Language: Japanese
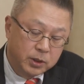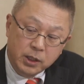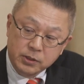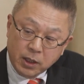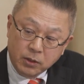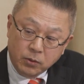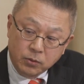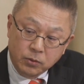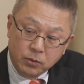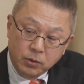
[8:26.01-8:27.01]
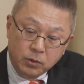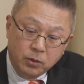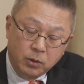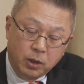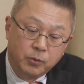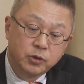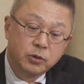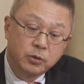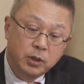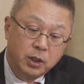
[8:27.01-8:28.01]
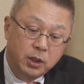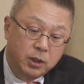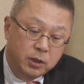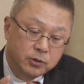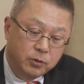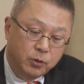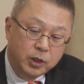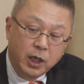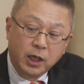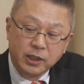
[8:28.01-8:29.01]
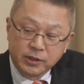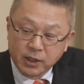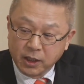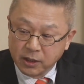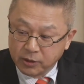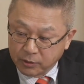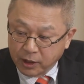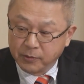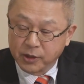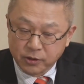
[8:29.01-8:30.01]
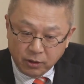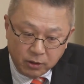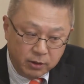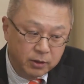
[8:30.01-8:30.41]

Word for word: 第三国、うん、あもちろんねそのお互いに使わないってのありますよ、